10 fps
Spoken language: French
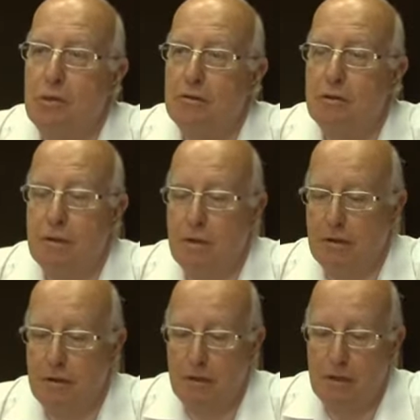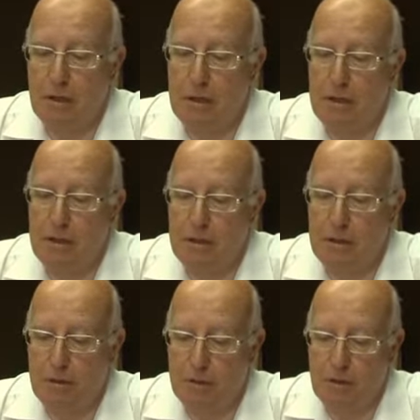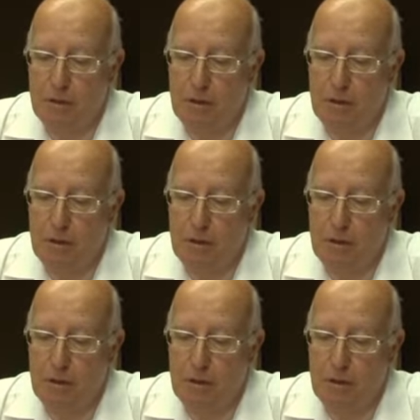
Vous savez, euh, l'année dernière, euh,